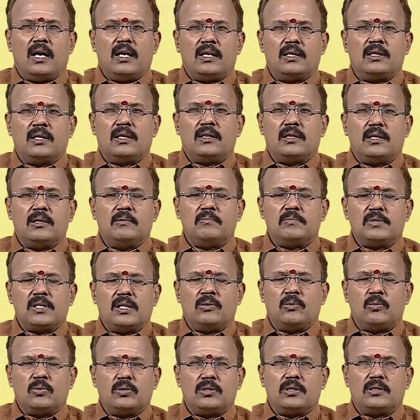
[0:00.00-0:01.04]
ஆனந்தத்தையும்
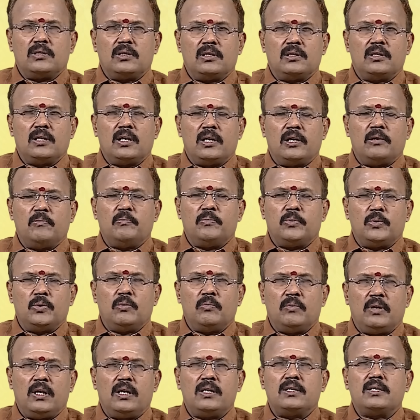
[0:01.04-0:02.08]
சந்தோஷத்தை தரும் புது
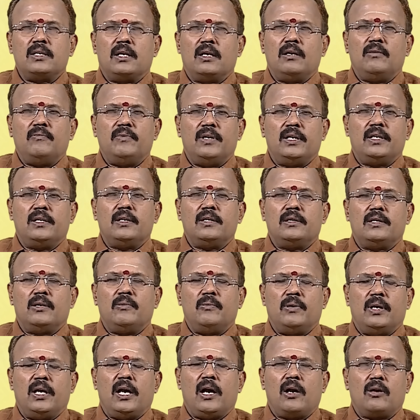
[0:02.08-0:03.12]
முயற்சிகள் வெற்றி
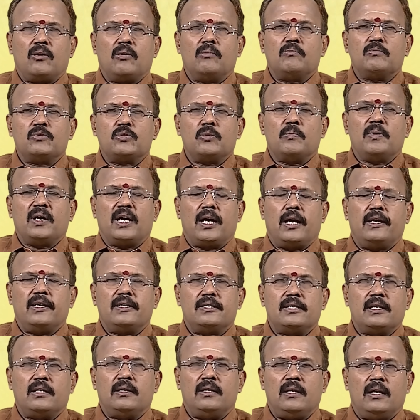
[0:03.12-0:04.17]
திருவினையாக்கும் சுபகாரிய
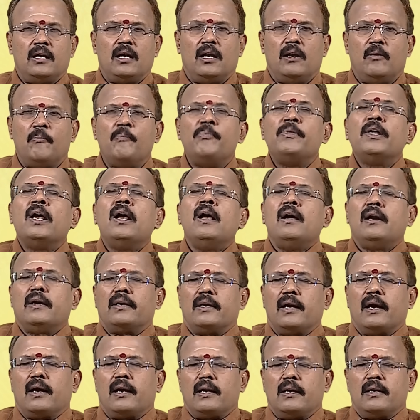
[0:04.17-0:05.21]
செய்திகள்
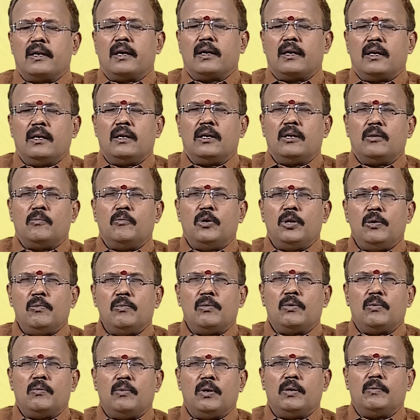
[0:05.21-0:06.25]
டக்கு டக்குன்று
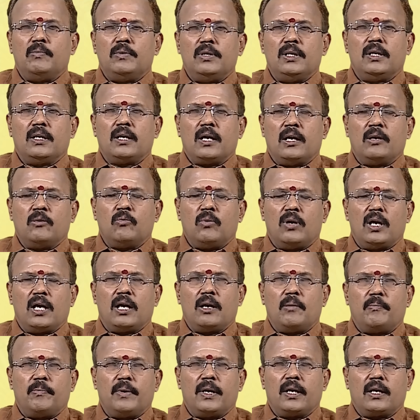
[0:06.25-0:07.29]
முடிவுக்கு வருவது
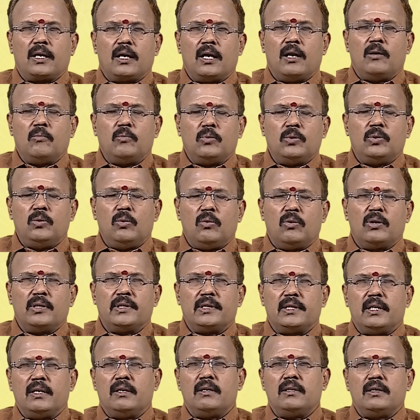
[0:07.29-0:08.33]
கண்கூடாக பார்க்கலாம்
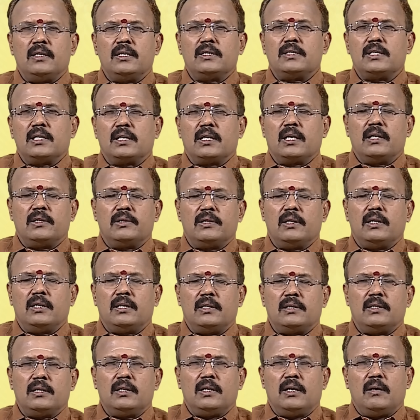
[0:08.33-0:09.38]
உத்தியோகத்தில் இருந்த சிக்கல்
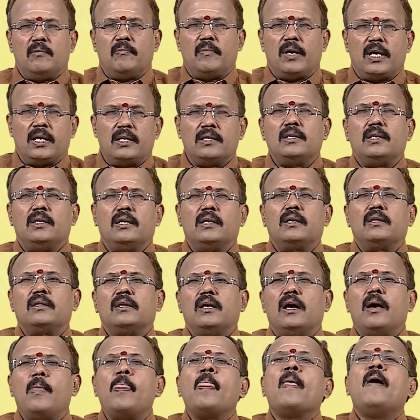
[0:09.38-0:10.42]
தீர தீர மனதில்
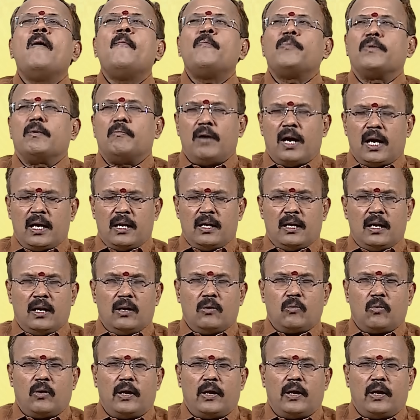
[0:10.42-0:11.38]
இருந்த பாரங்கள்